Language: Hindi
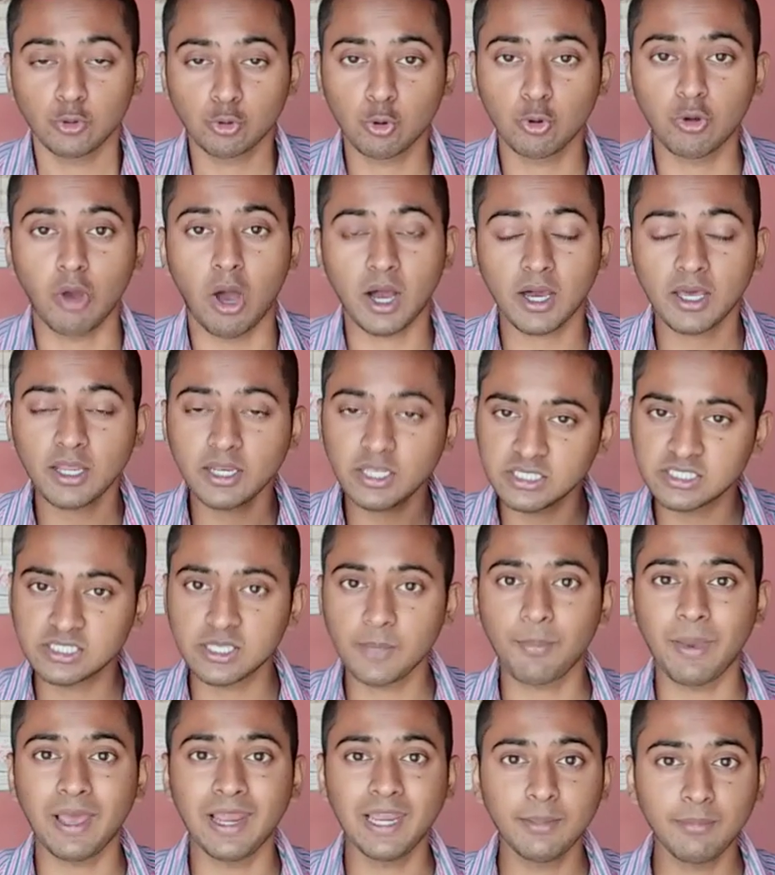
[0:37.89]
तो अगर
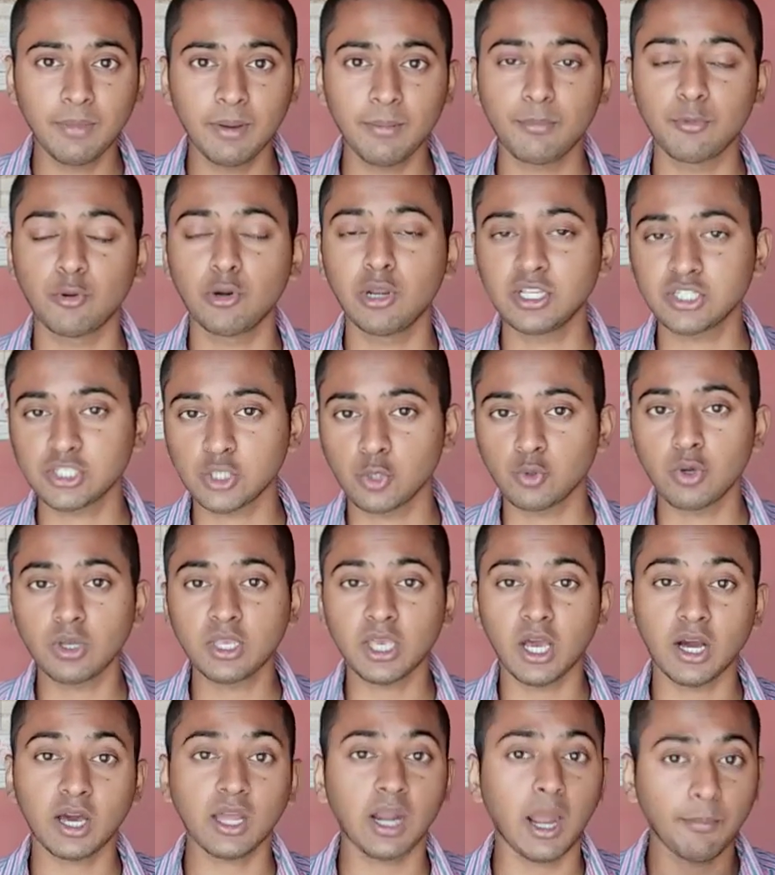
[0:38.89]
इससे पहले मैं बोलना चाहूँगा
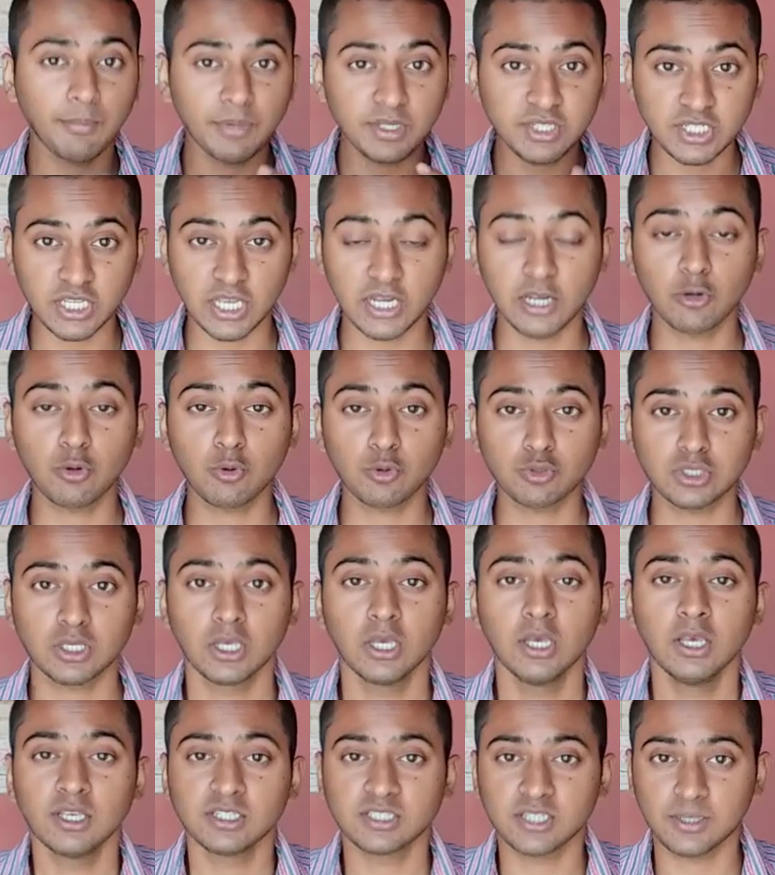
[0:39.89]
कि अगर आपने चैनल को
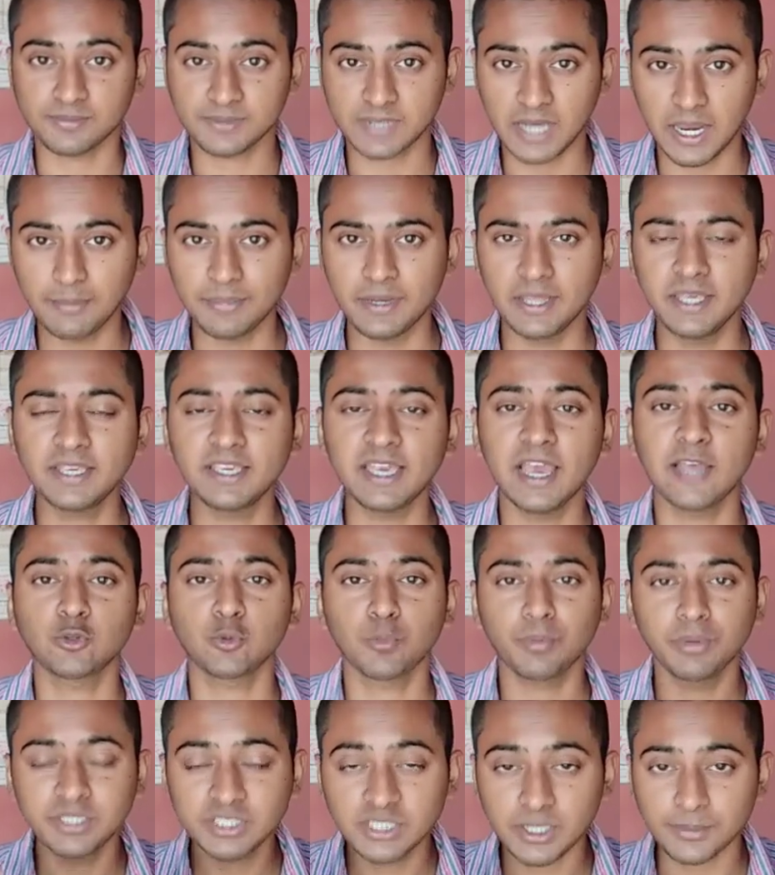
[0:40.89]
सब्सक्राइब नहीं किया है
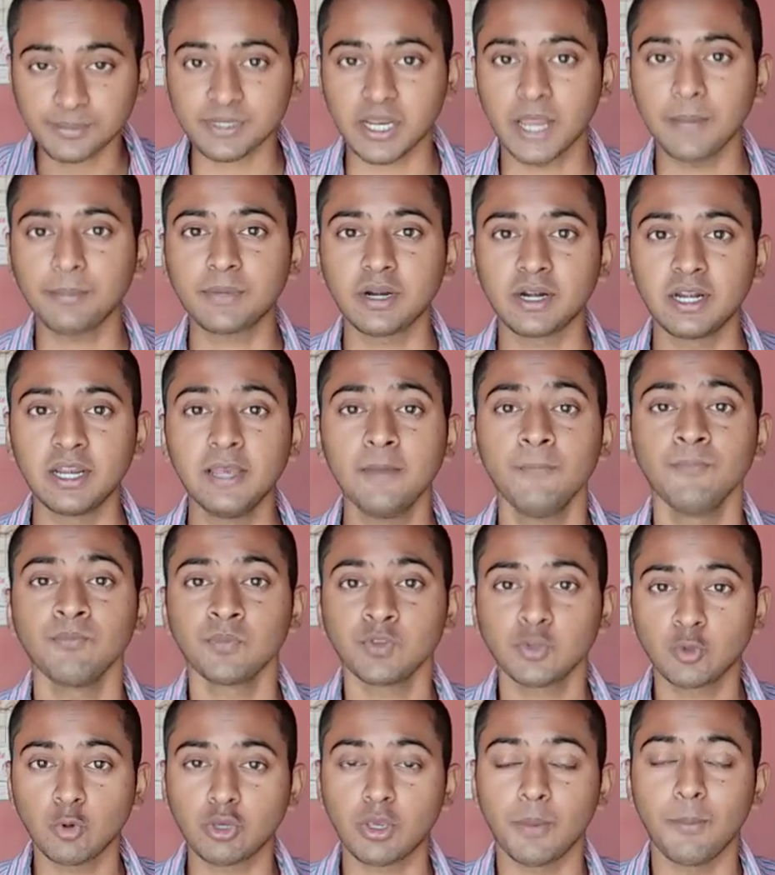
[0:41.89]
तो प्लीज़ सब्सक्राइब कर लें
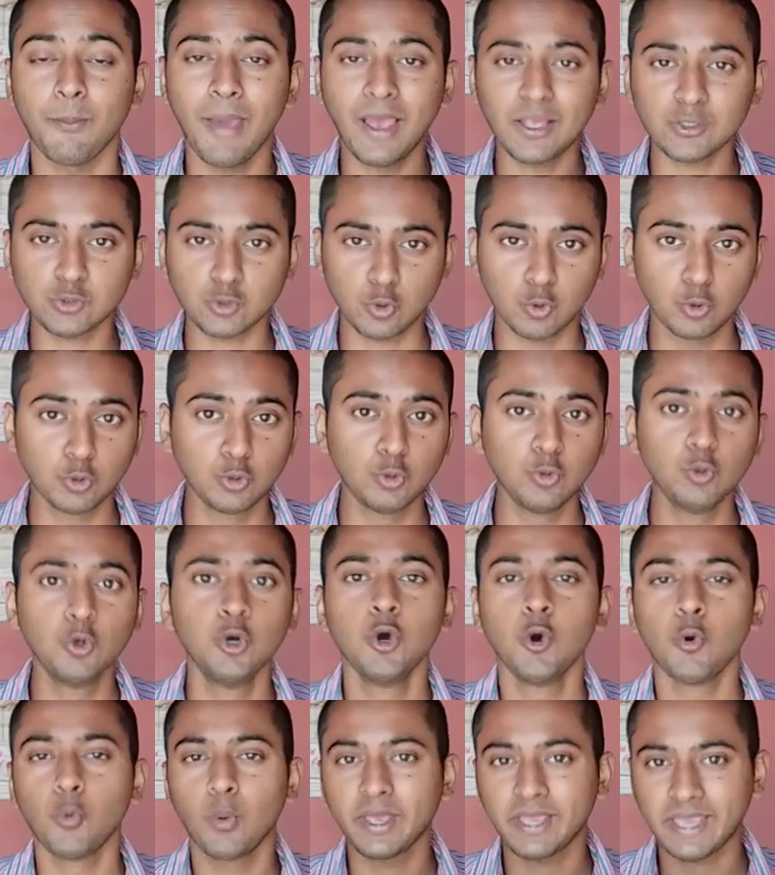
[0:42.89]
क्योंकि मैं जो खुद हूँ
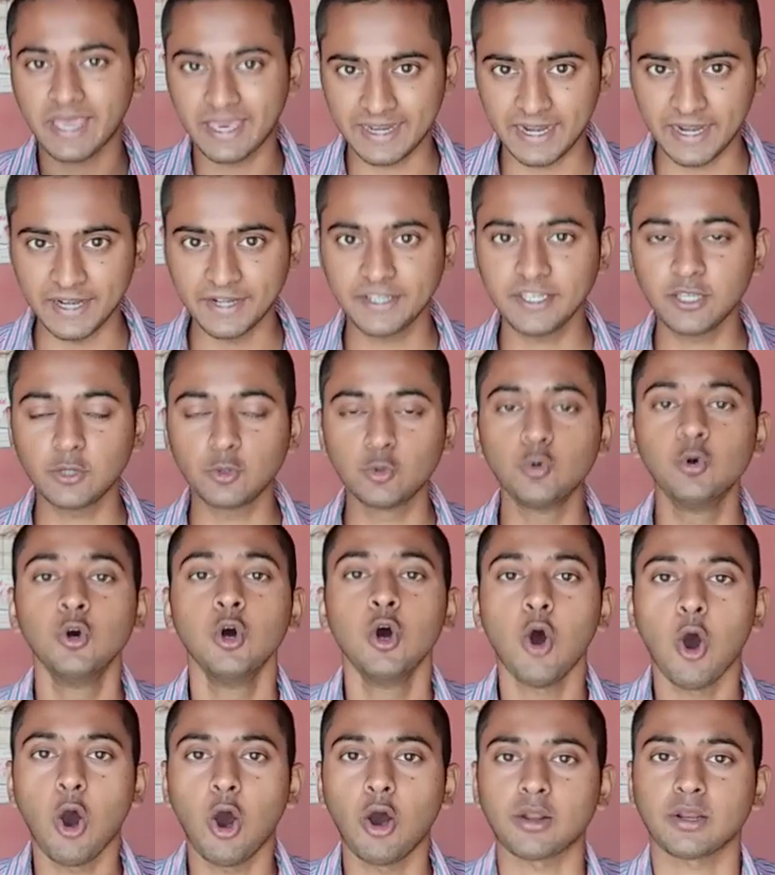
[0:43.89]
वो एक एन
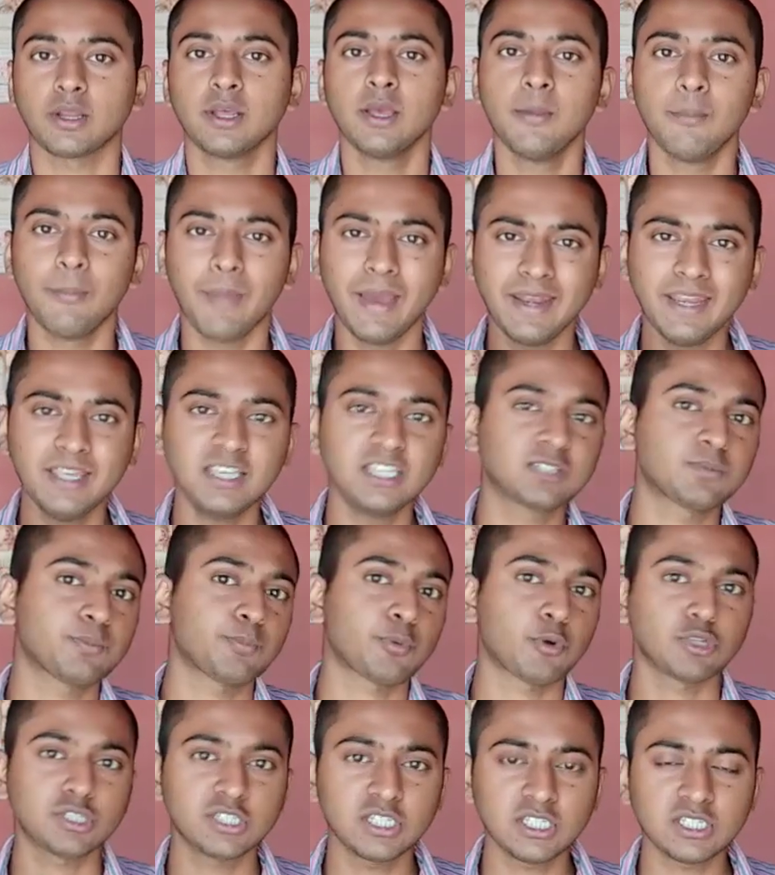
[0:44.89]
हूँ और मैंने इस
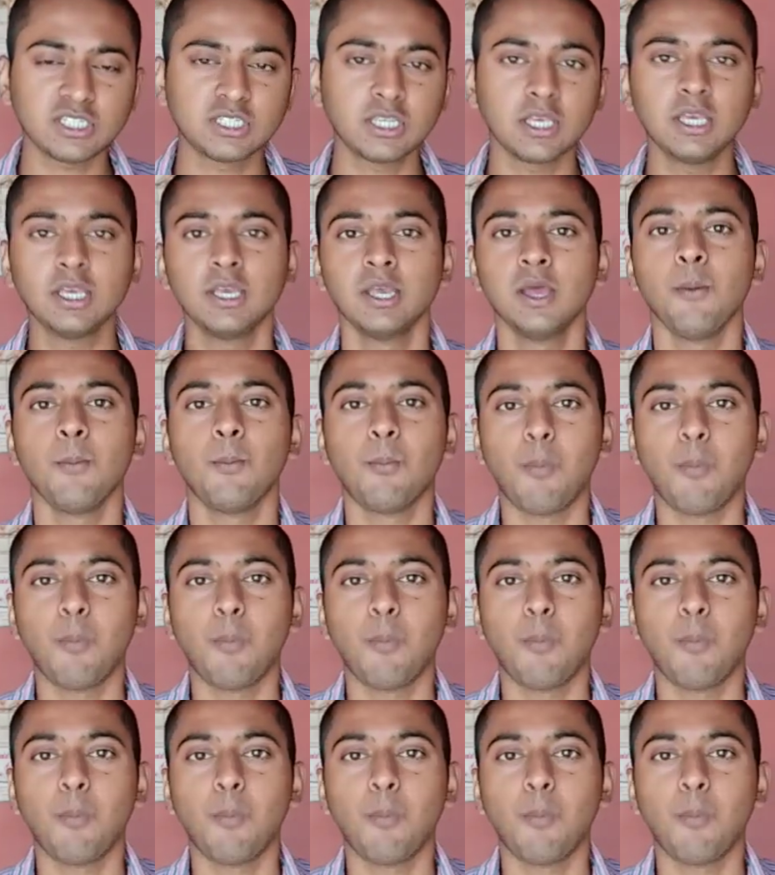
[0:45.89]
प्रोसेस से